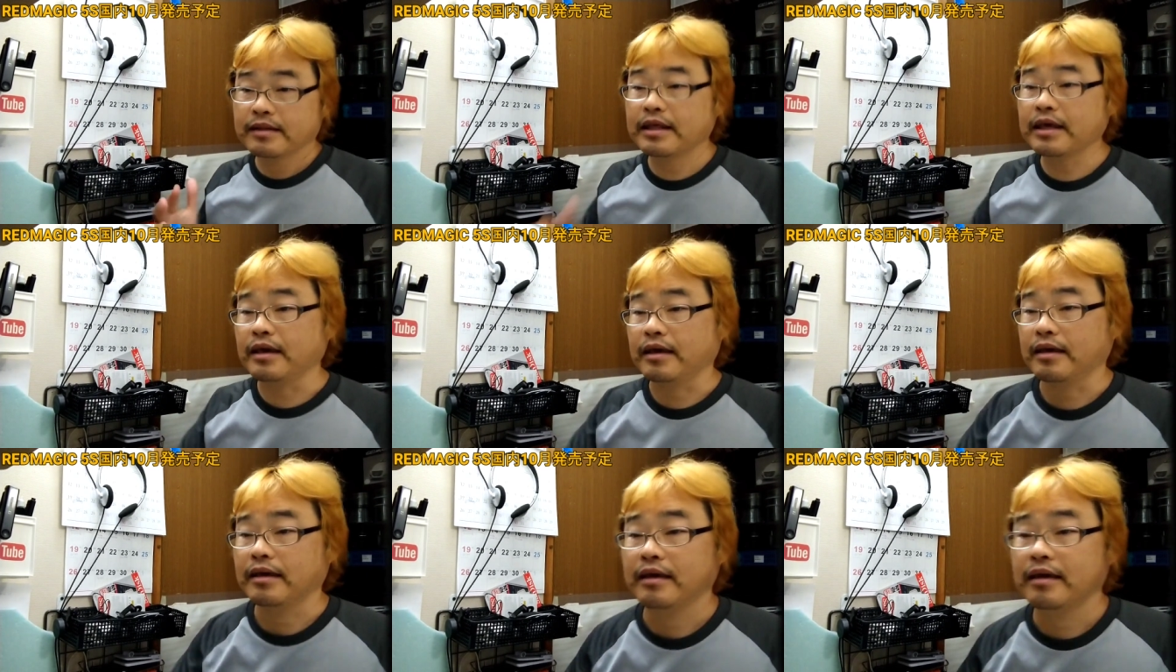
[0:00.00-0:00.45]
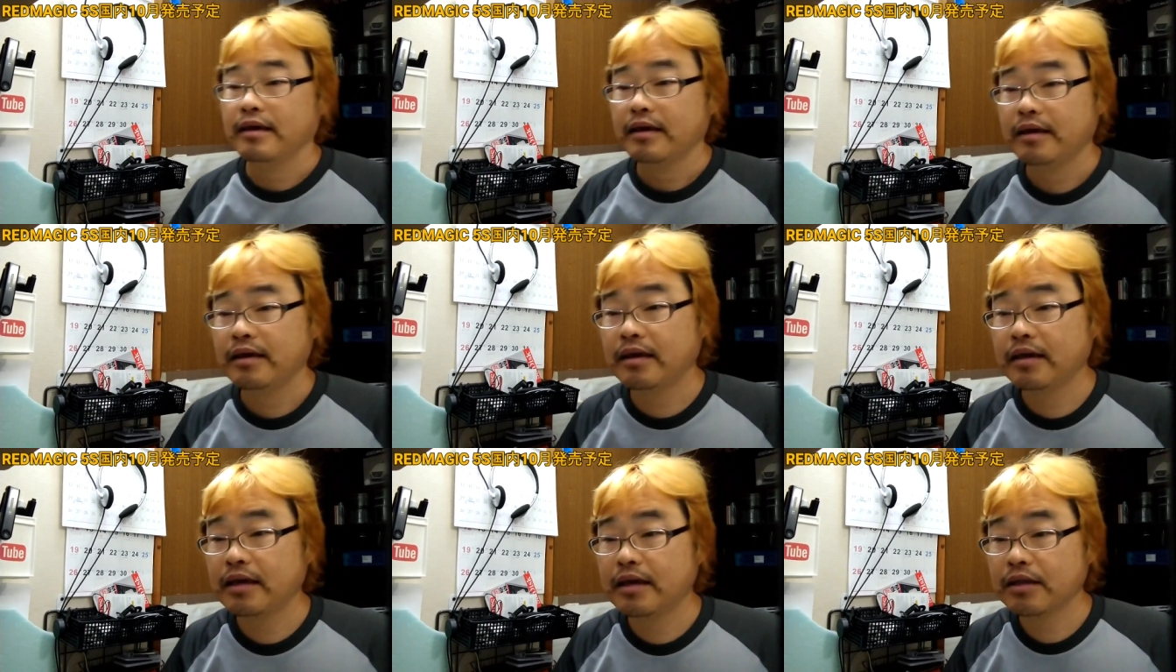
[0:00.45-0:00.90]
で、
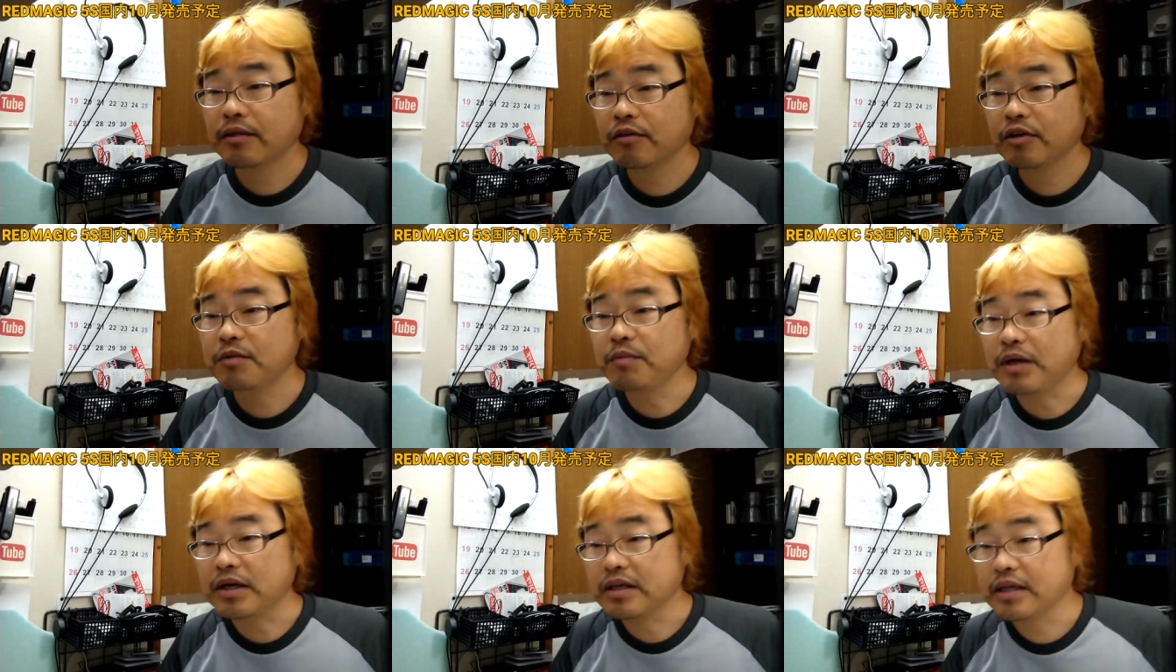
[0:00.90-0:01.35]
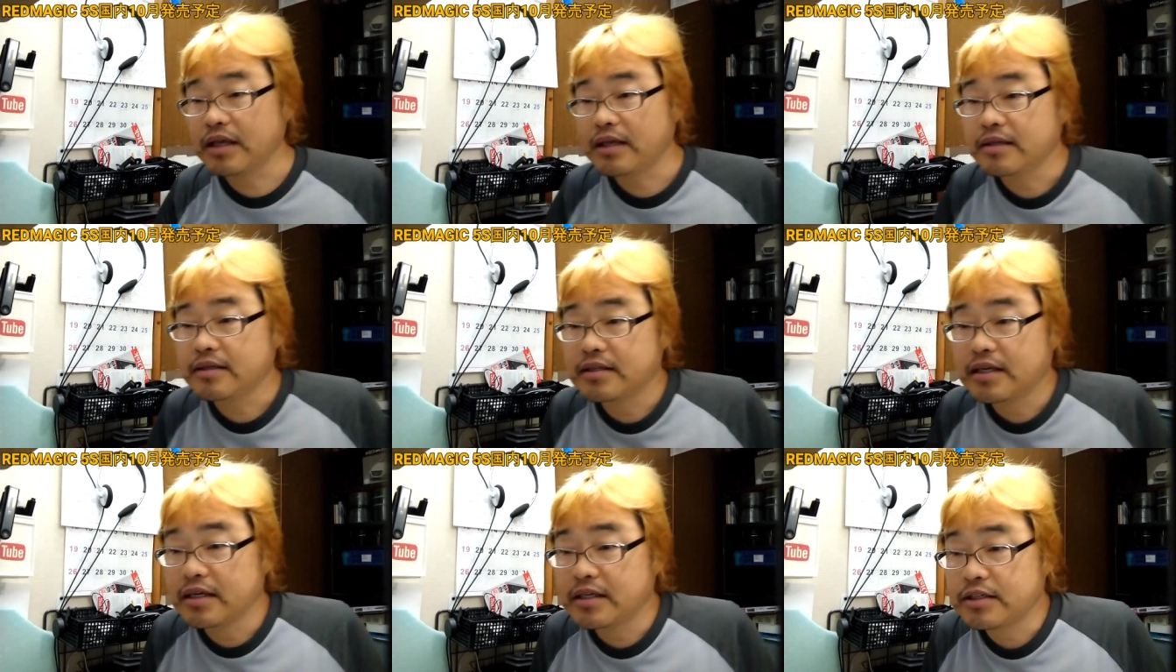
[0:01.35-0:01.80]
えっ、ー、と、今
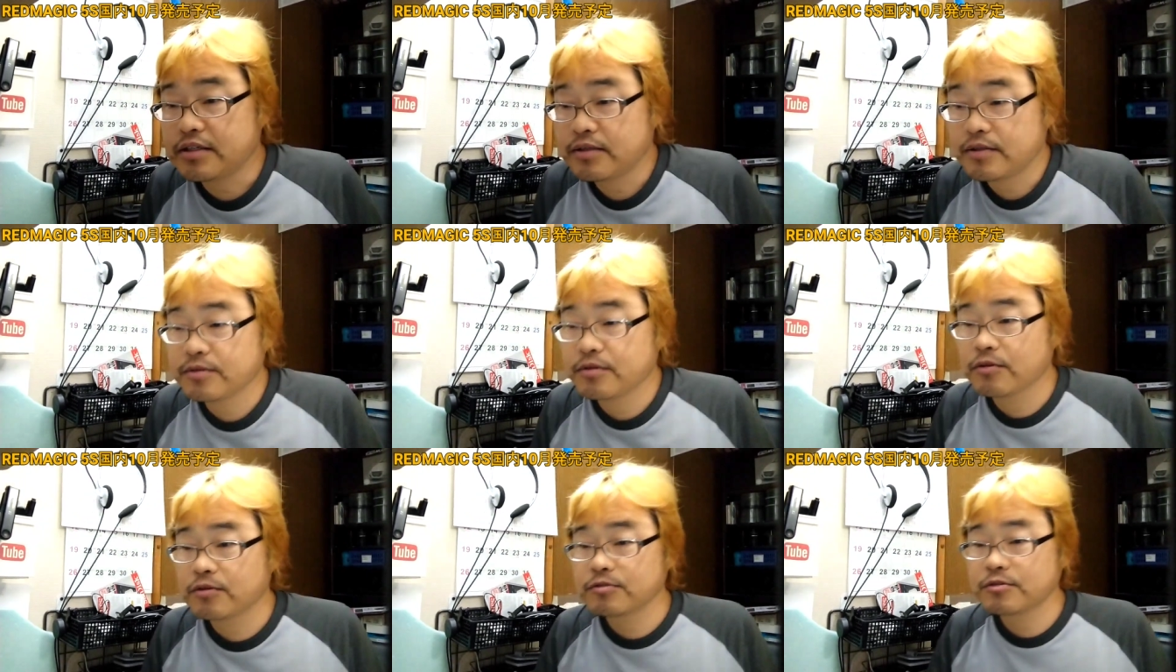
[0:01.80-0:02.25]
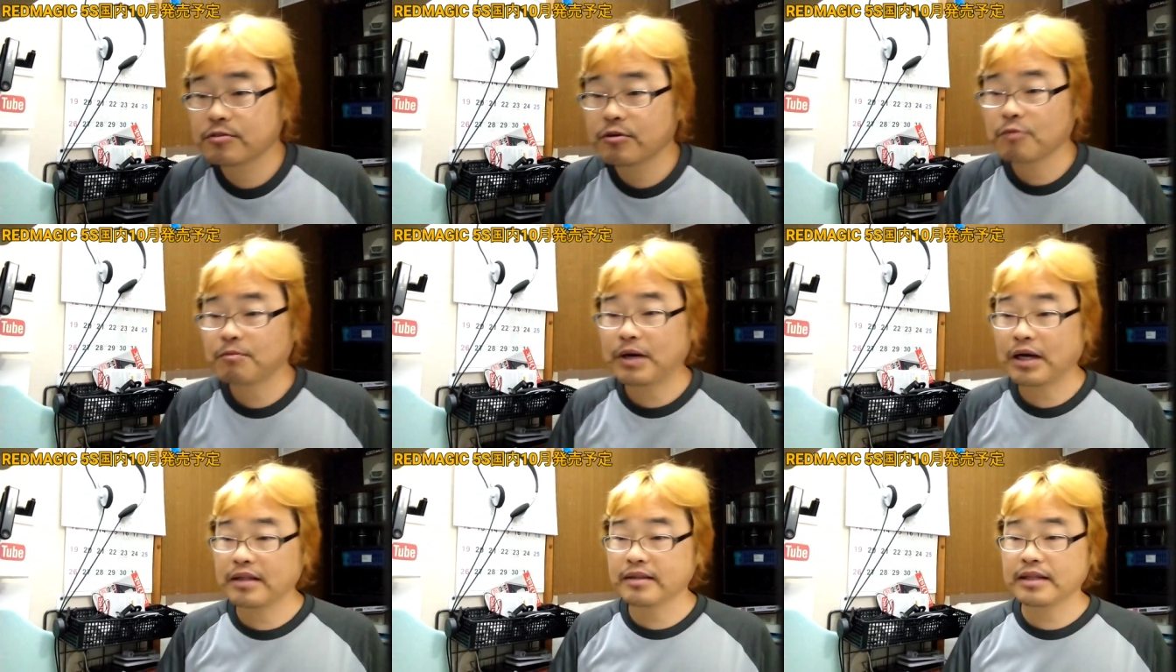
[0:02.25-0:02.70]
現在、中国
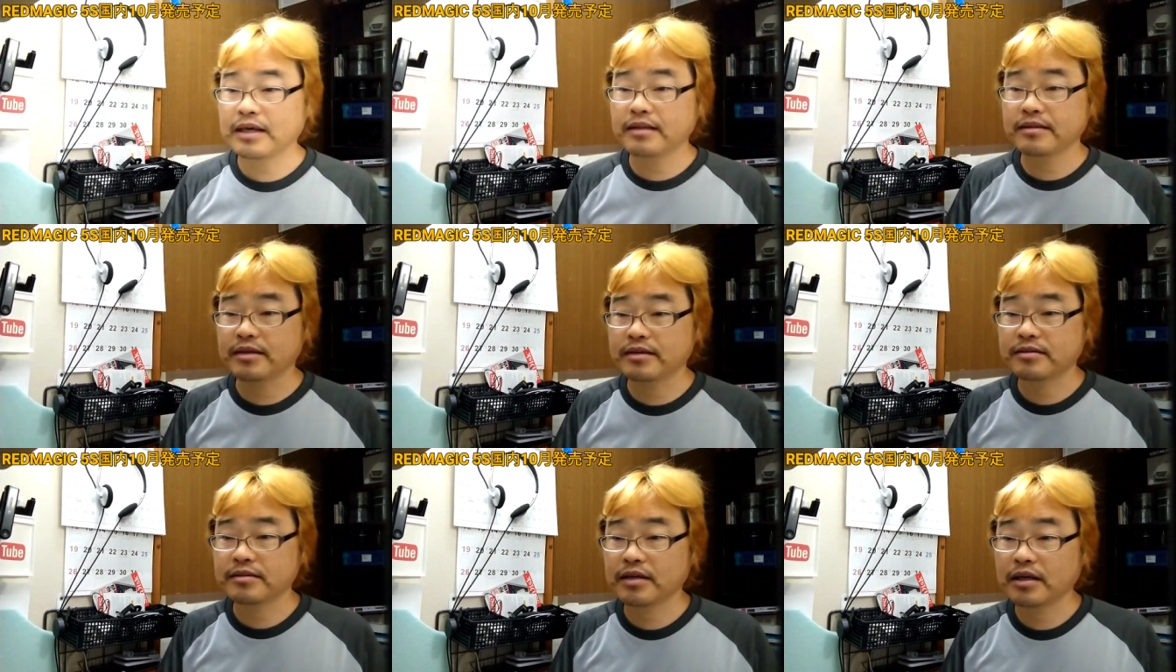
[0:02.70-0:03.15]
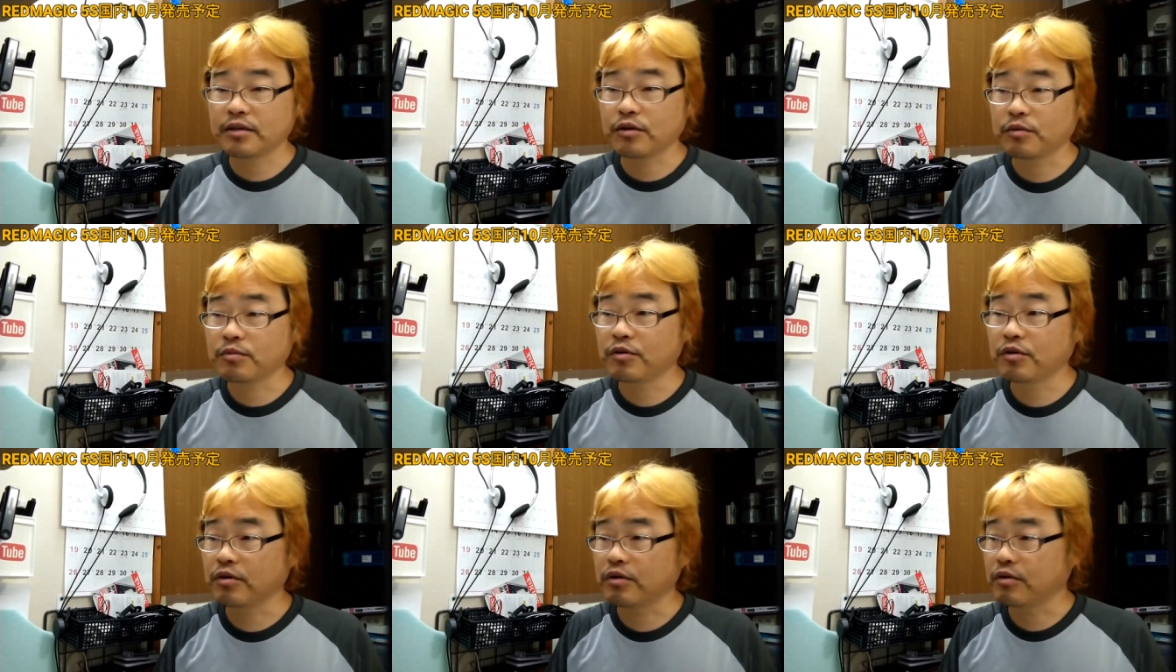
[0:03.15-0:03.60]
語版なんですけ
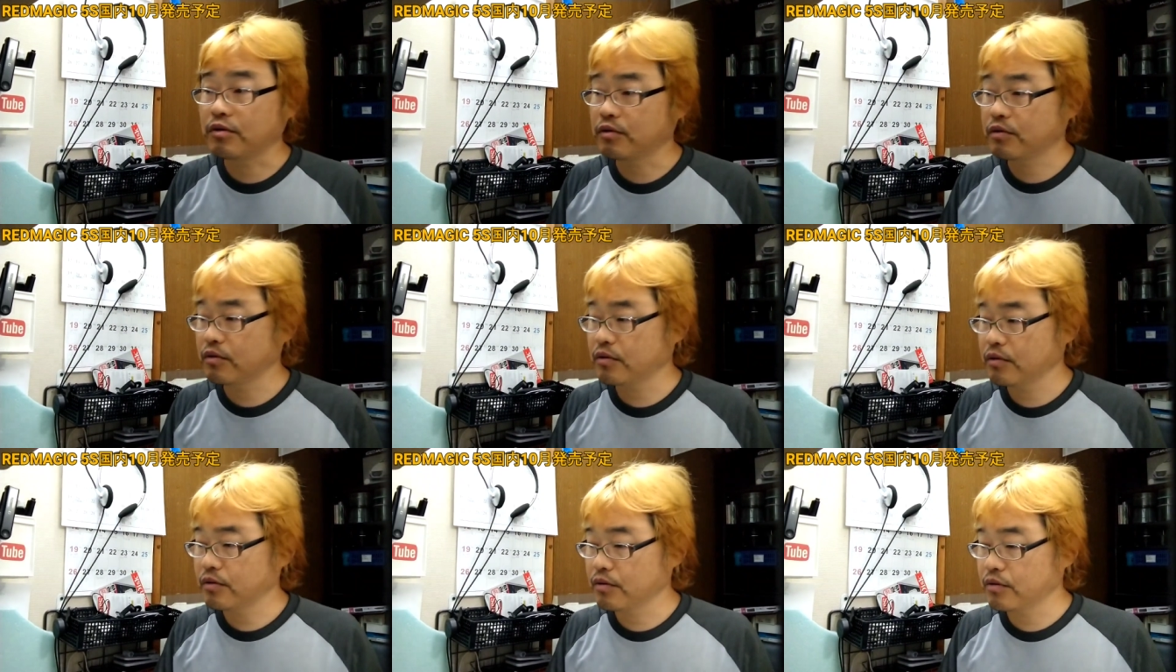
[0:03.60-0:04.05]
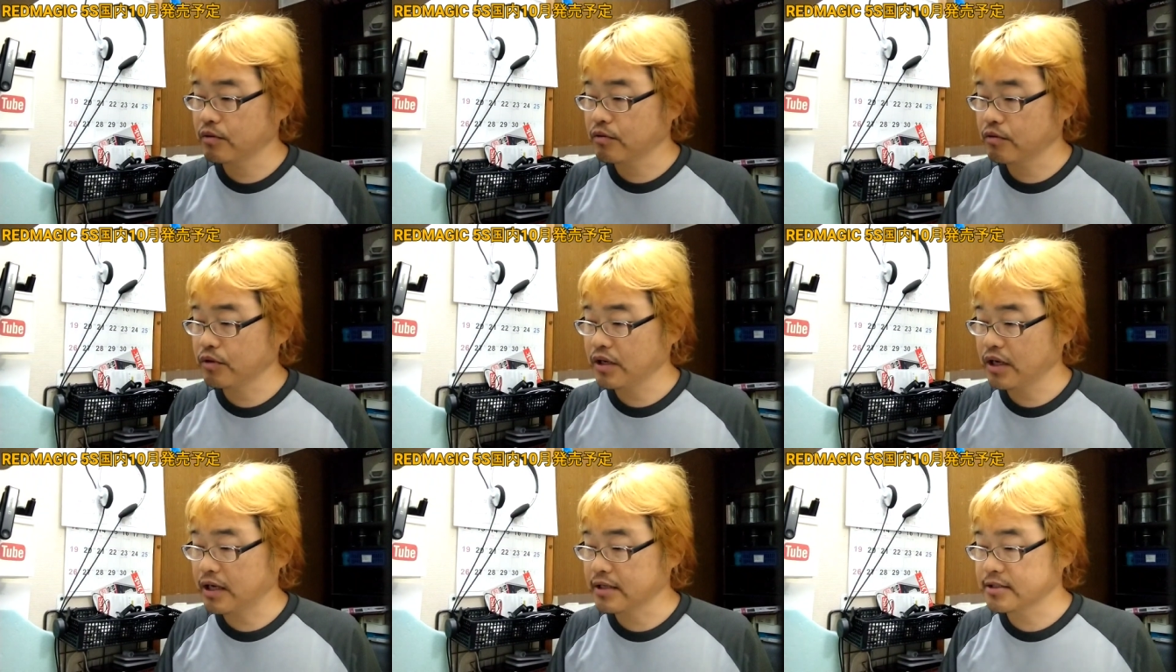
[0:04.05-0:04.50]
ども、
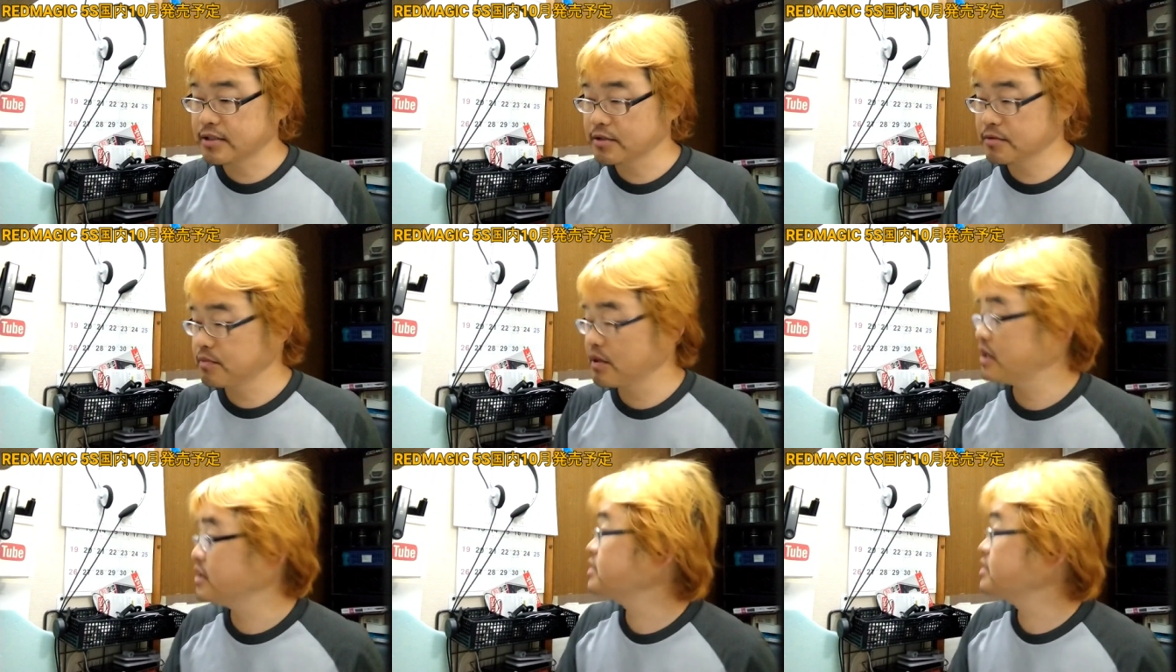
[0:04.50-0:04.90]
おこれ発